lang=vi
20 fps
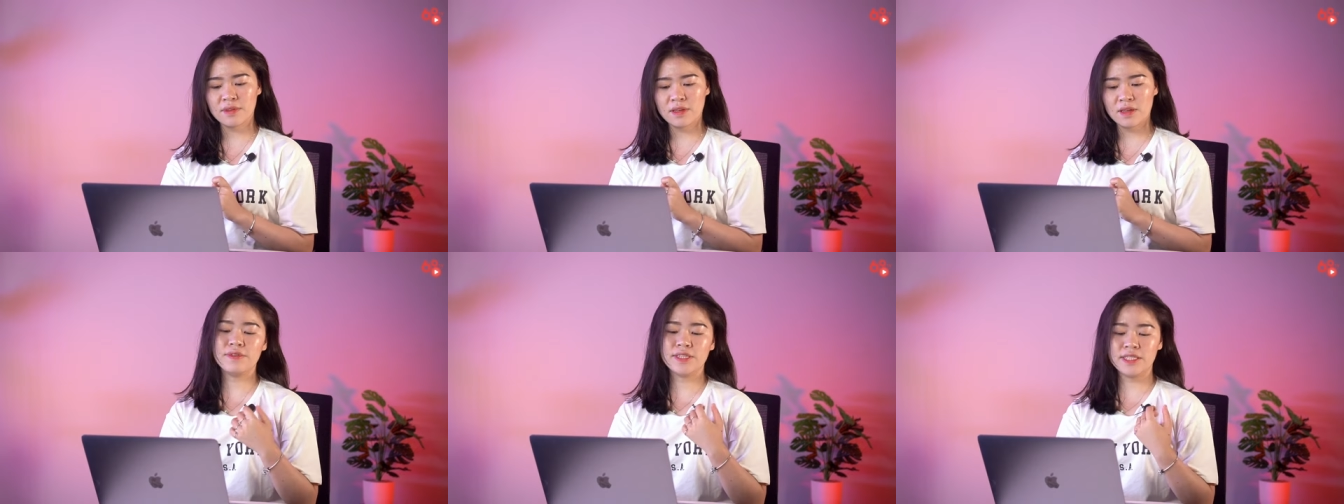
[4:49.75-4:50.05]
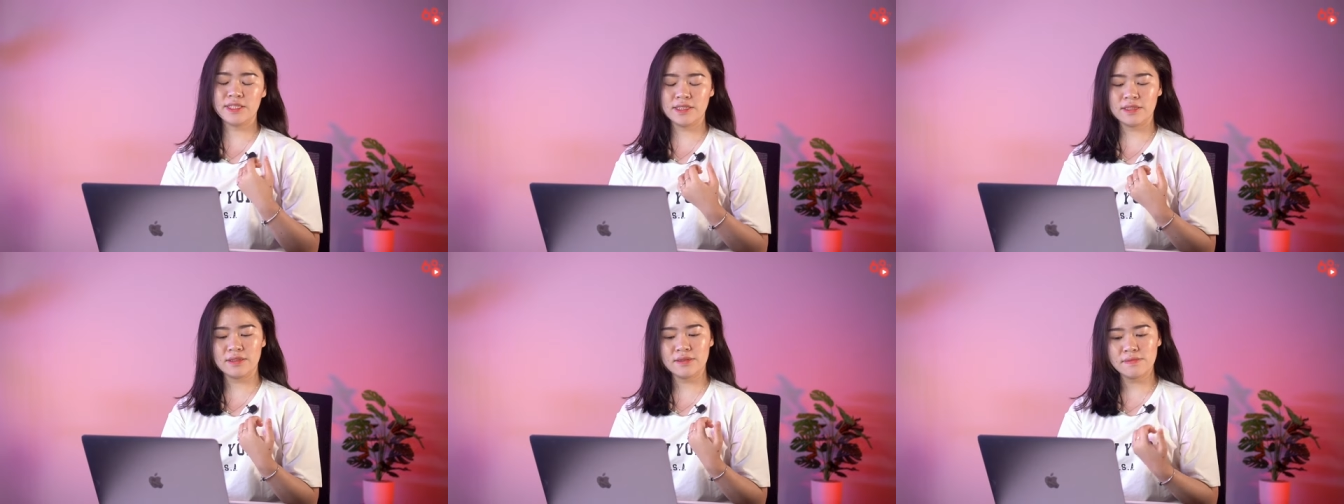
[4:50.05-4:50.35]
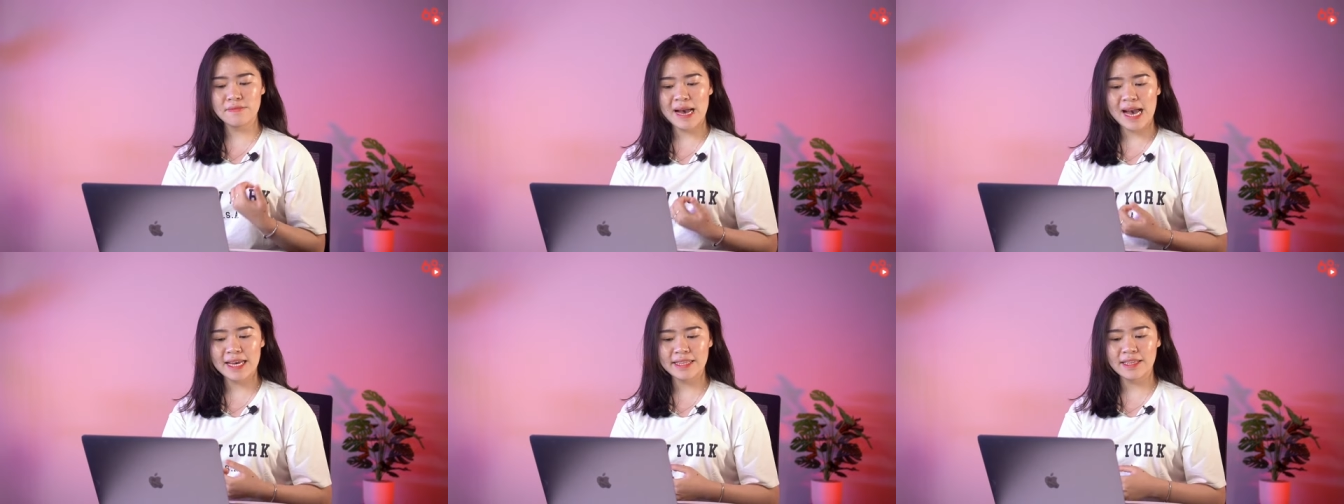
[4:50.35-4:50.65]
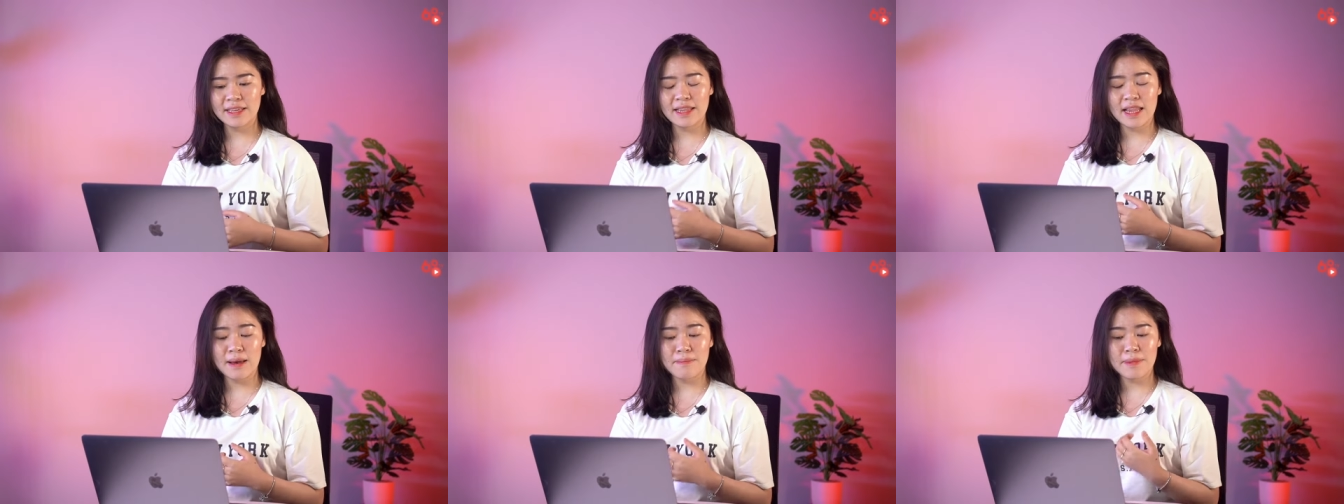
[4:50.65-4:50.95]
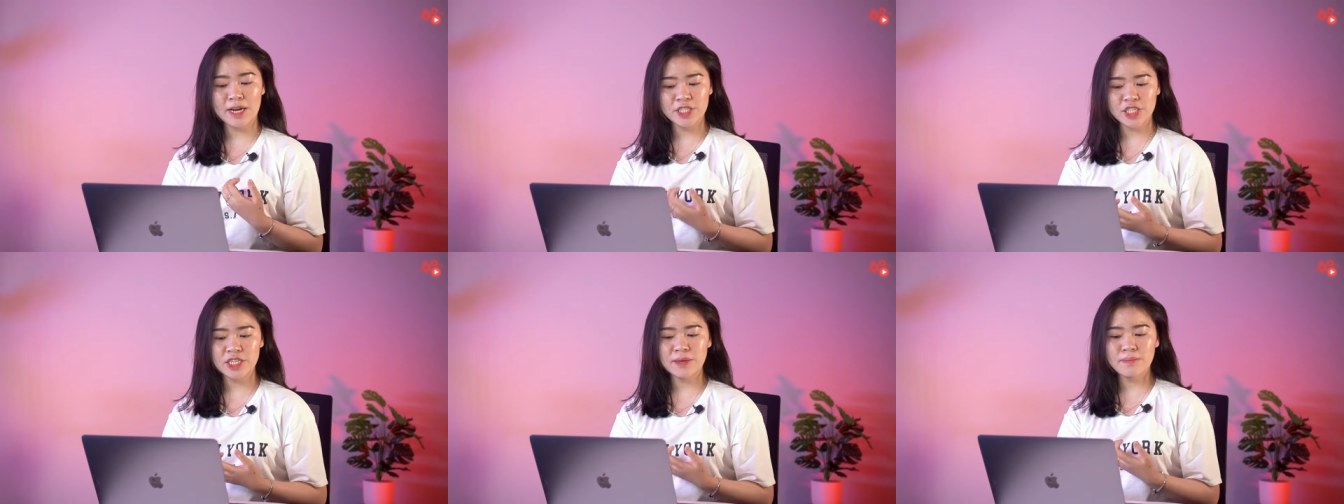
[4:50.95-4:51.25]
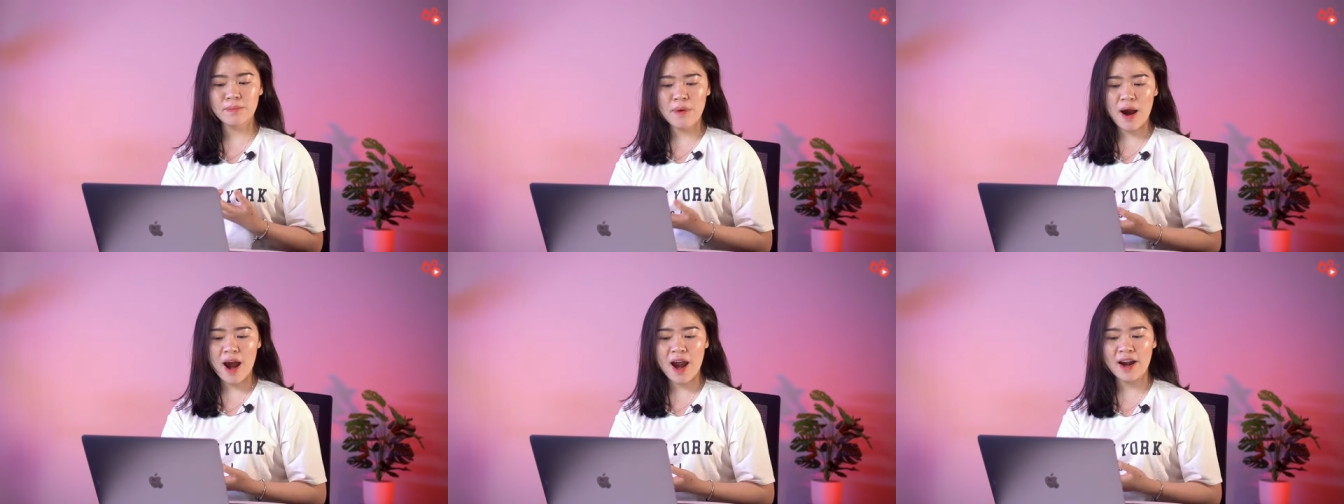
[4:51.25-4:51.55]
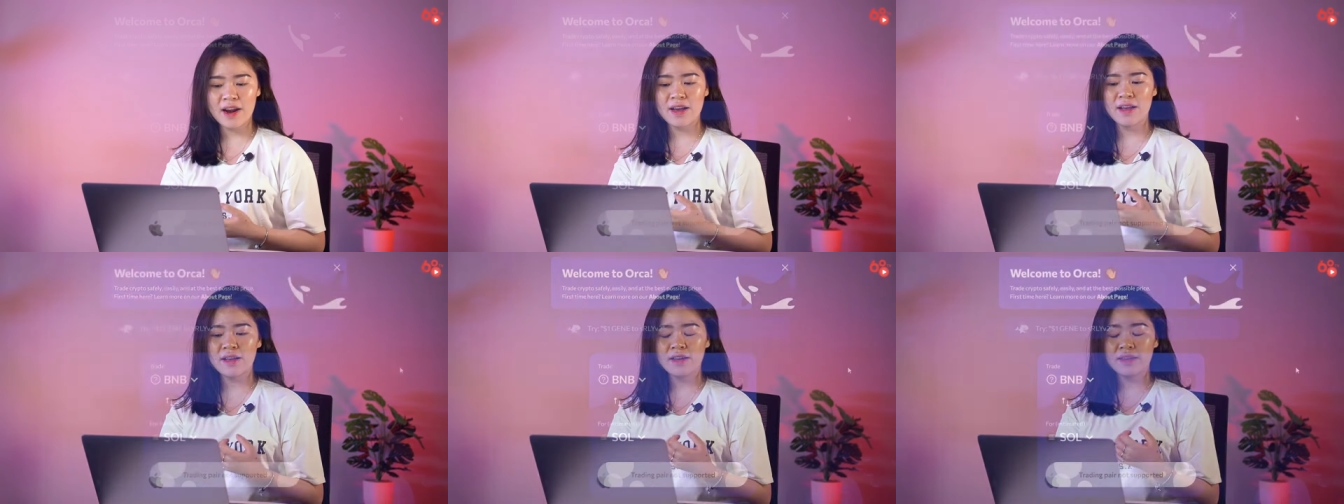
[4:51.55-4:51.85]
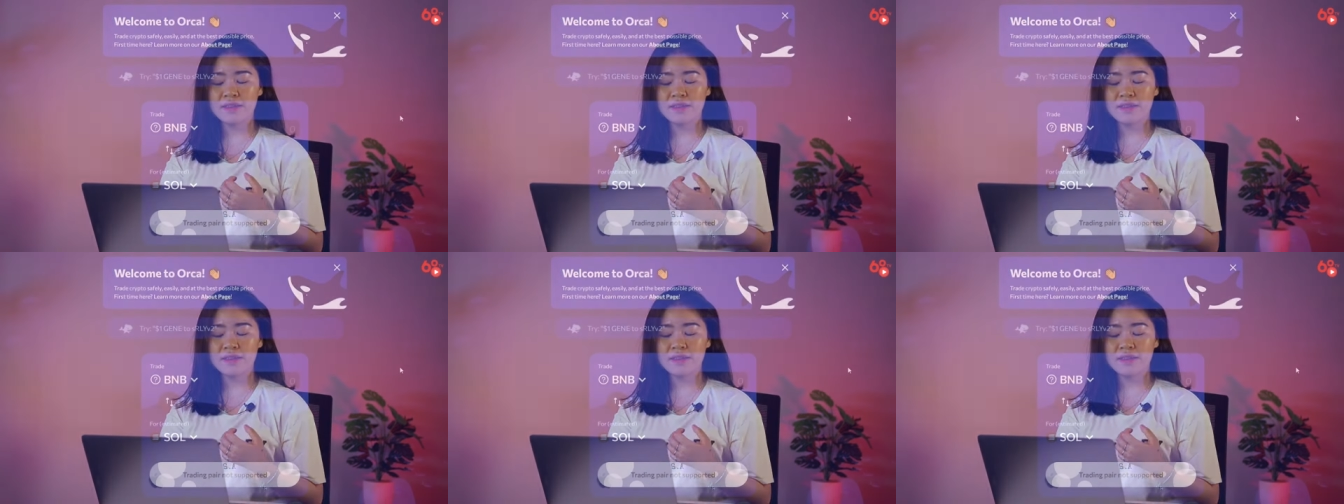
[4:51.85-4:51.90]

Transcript: Vị trí thứ ba thì là Magic Bar,